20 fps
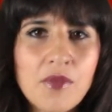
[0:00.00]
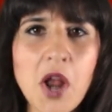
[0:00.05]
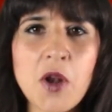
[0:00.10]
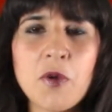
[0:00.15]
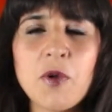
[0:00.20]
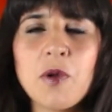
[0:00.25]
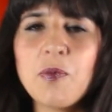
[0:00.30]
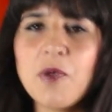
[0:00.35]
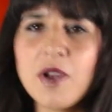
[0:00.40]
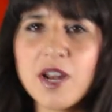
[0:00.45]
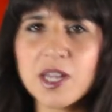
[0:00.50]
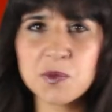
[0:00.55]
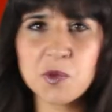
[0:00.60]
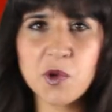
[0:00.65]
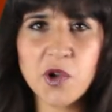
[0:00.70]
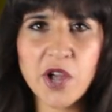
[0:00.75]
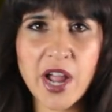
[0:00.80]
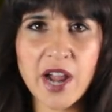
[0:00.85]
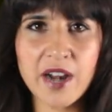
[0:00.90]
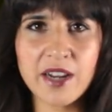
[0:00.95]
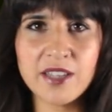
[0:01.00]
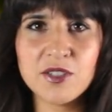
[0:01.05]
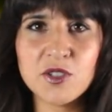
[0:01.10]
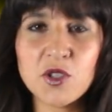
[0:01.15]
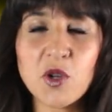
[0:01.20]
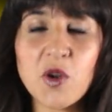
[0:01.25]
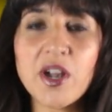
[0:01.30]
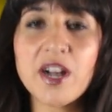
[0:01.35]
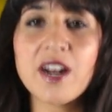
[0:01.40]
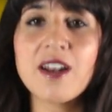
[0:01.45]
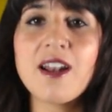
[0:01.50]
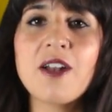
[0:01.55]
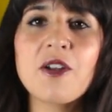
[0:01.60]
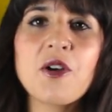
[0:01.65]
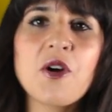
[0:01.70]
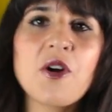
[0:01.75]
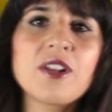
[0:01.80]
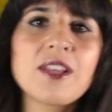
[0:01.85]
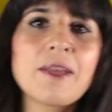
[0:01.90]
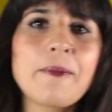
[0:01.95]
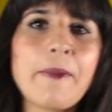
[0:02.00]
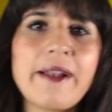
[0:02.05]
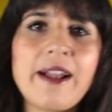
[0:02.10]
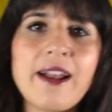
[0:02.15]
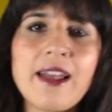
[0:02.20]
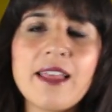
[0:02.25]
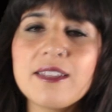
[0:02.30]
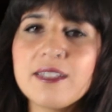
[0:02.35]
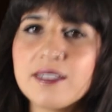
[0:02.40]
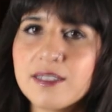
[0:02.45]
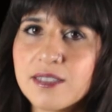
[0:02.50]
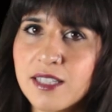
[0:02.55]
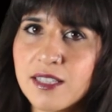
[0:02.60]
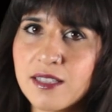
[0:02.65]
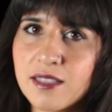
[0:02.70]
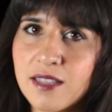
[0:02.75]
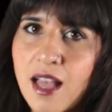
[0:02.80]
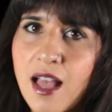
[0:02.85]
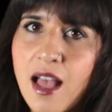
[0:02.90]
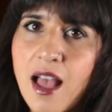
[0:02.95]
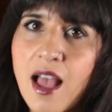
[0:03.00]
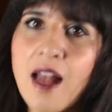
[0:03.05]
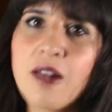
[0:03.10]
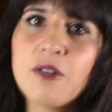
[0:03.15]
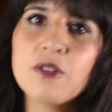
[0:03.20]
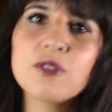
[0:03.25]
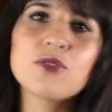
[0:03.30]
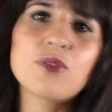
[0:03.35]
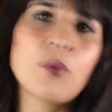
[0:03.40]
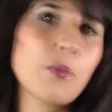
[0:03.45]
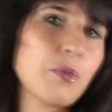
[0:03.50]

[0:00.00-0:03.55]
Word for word: El cuerpo de las mujeres tolera el alcohol de manera distinta a los